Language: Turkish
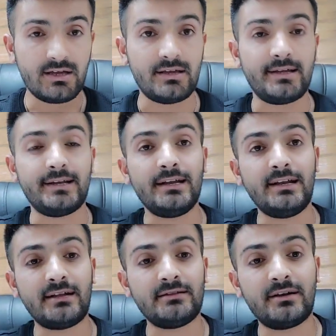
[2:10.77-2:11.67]
e,
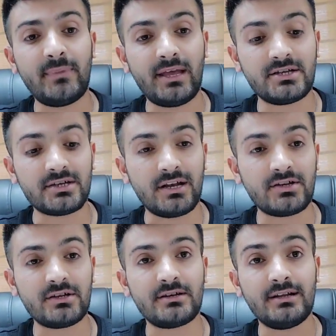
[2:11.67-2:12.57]
dilendirmeye
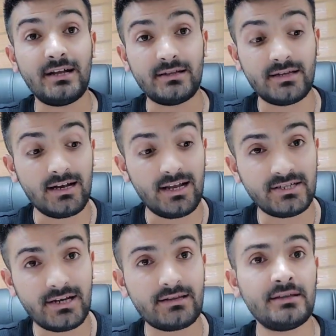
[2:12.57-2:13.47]
çalış,
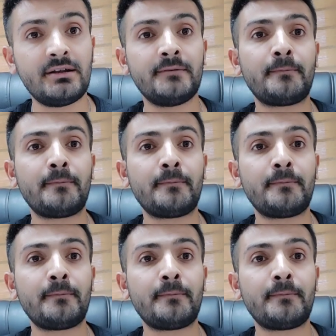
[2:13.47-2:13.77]
dilendirilecektir.